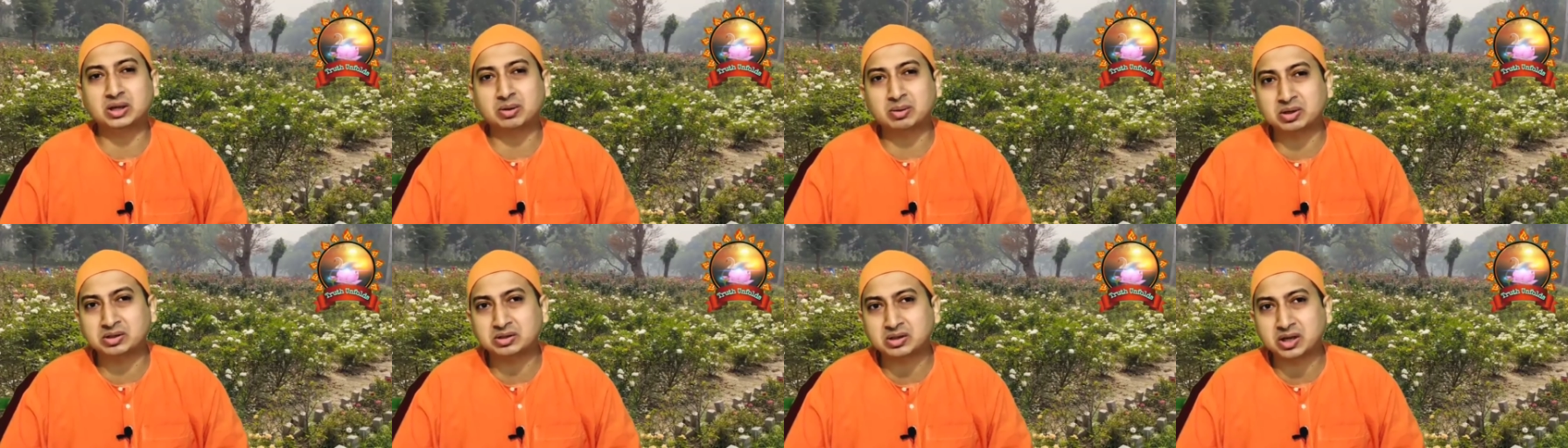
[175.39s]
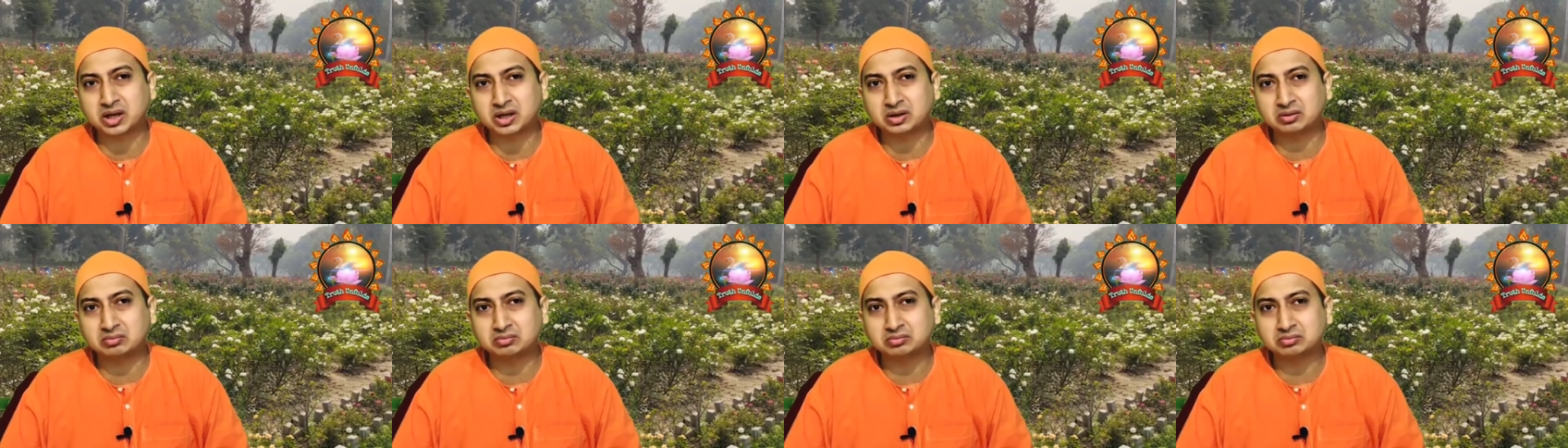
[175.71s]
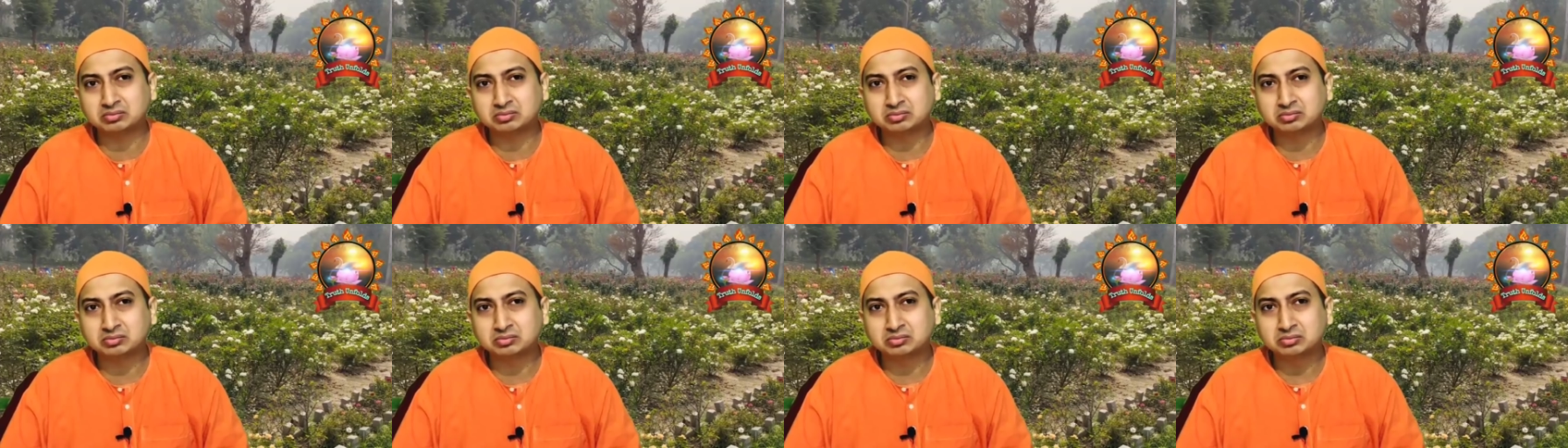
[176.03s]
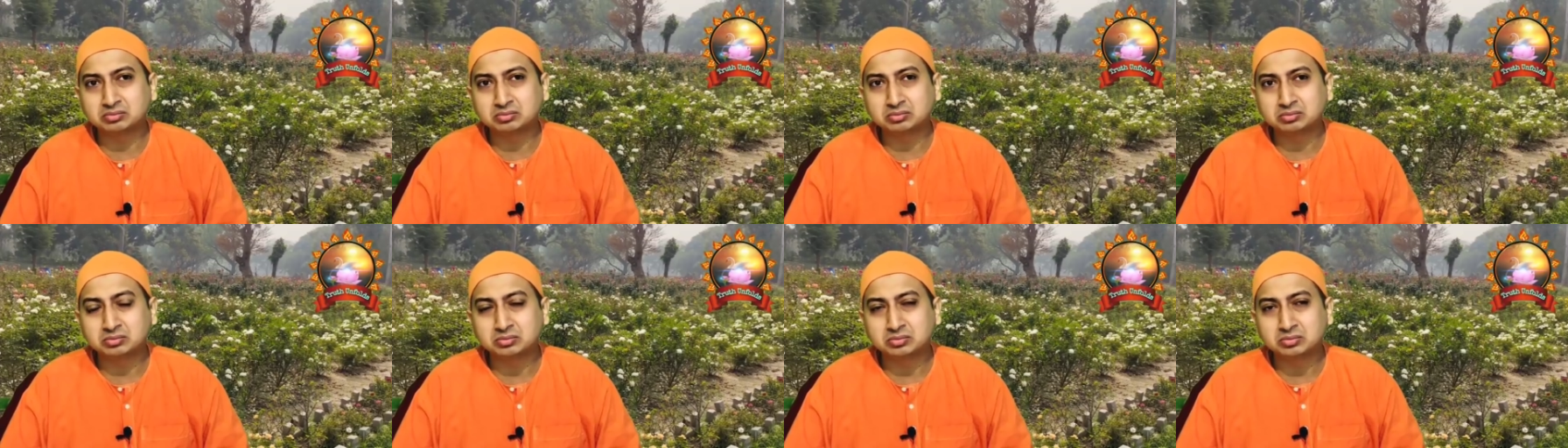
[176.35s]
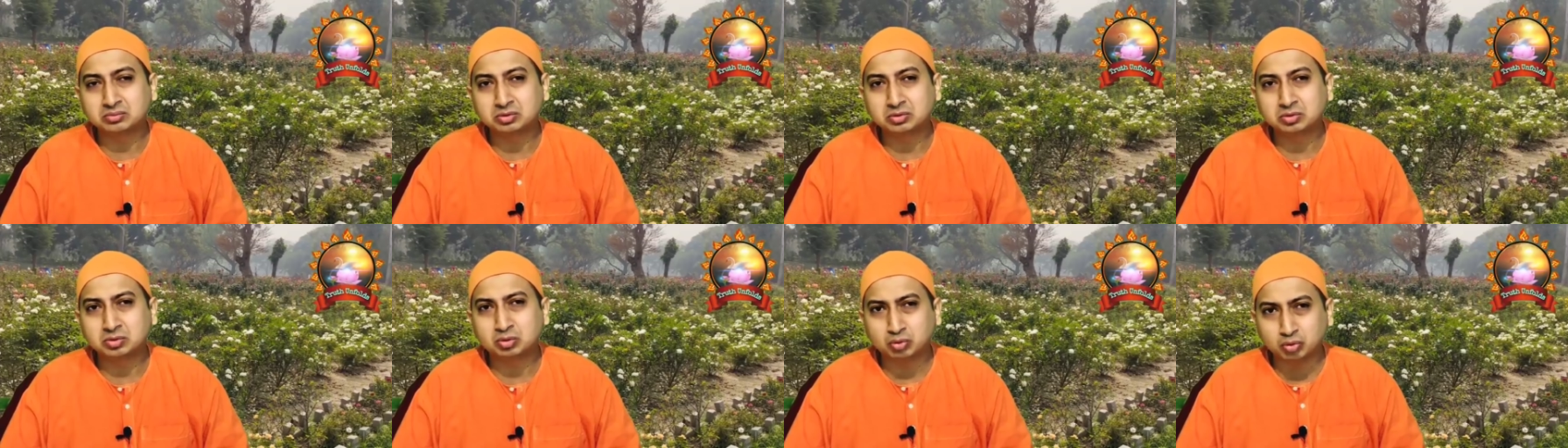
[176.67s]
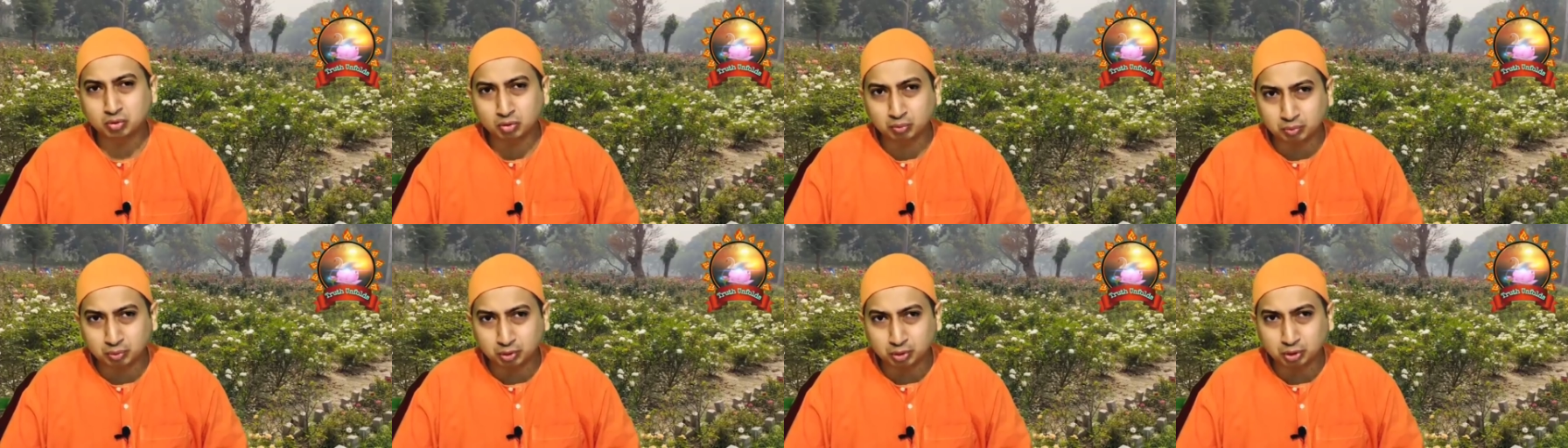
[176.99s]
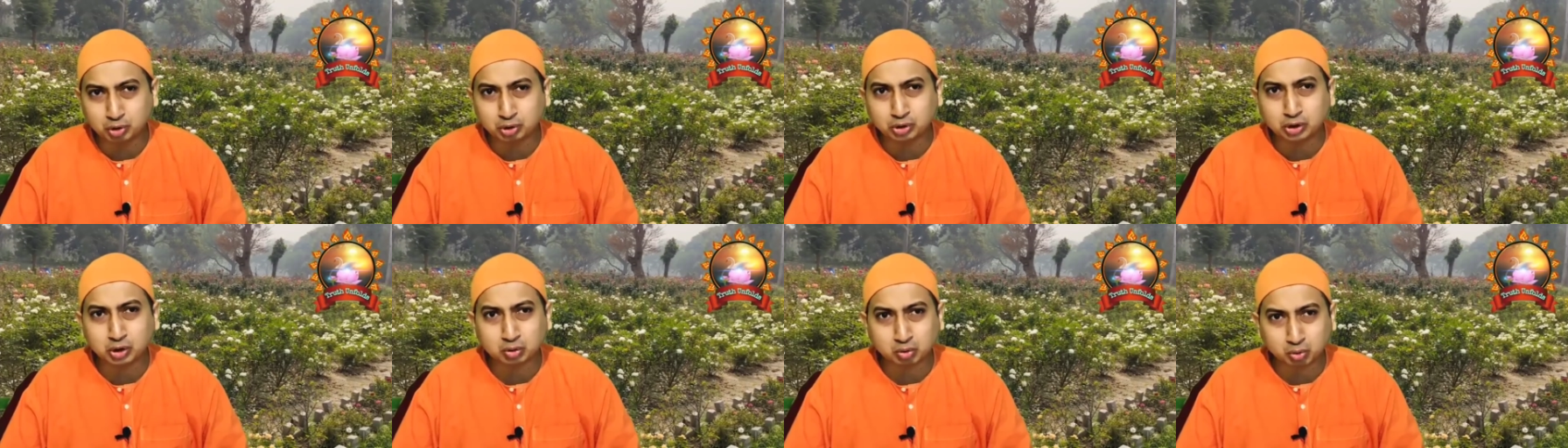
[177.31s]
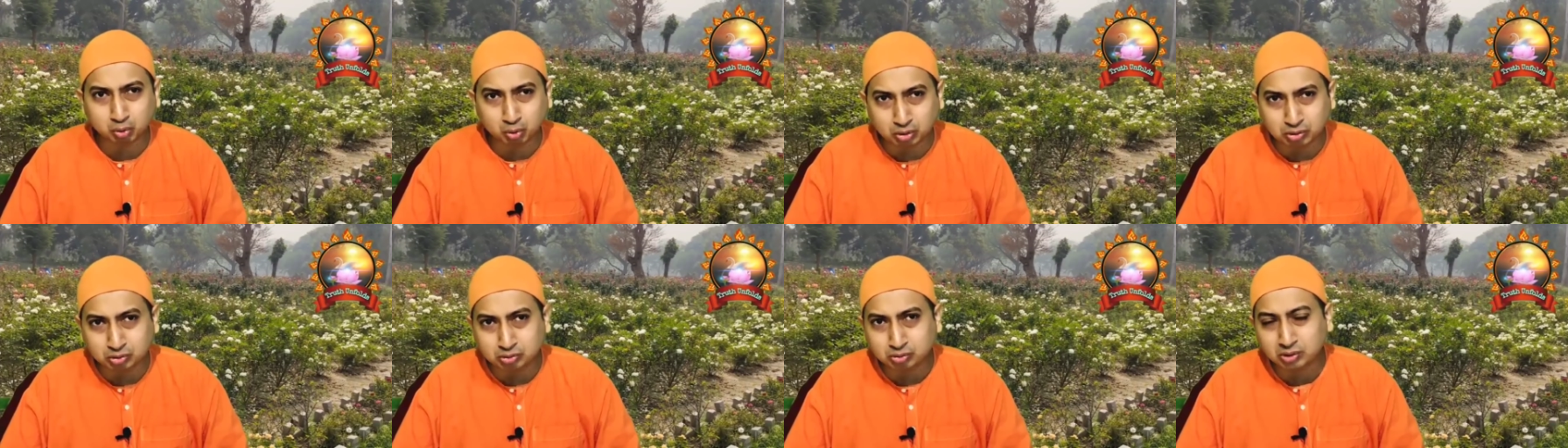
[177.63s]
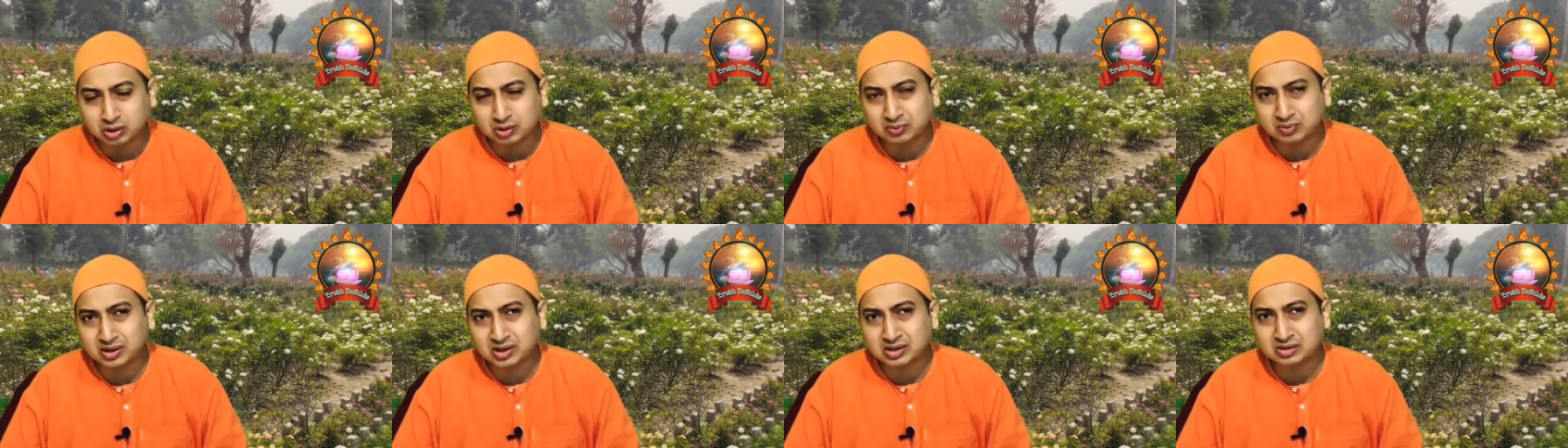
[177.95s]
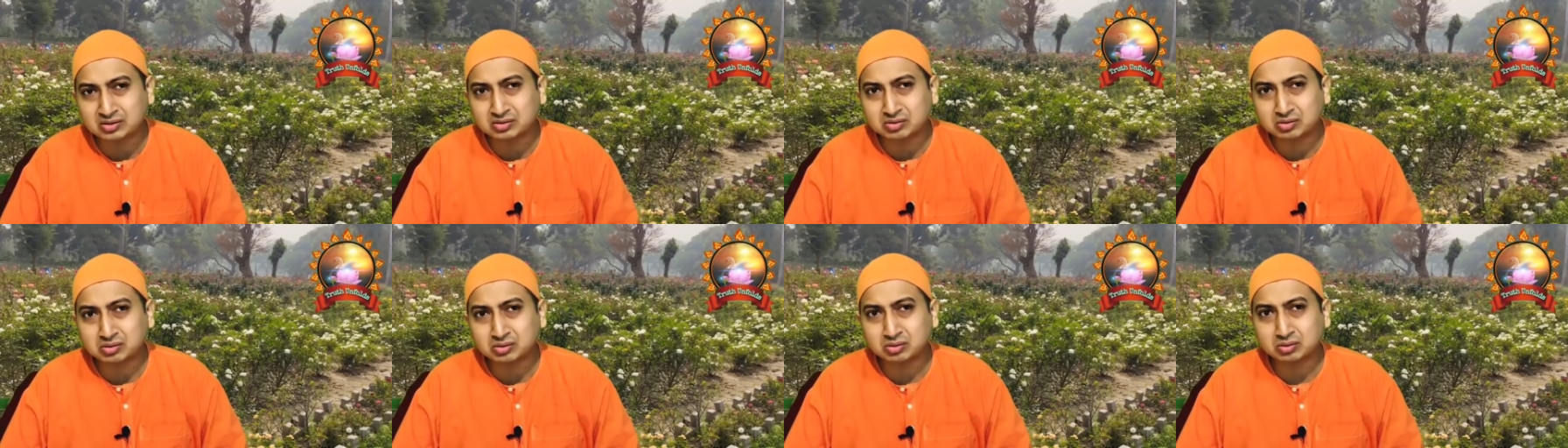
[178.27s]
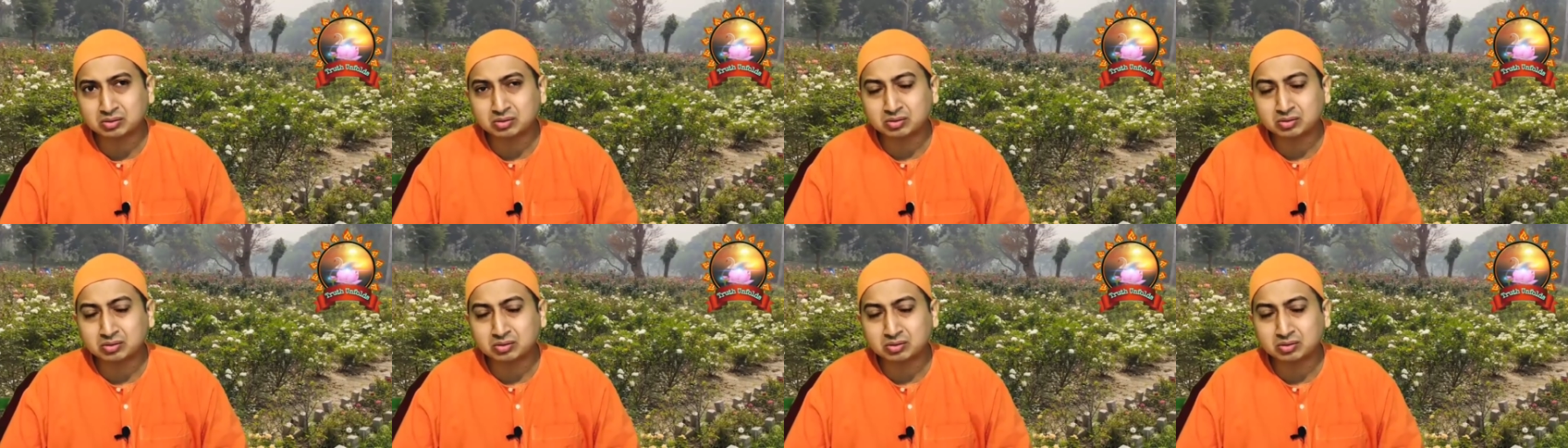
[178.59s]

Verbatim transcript: যাওয়া যায় কোনো উপনিষদের কোর্স করে ফেলেছ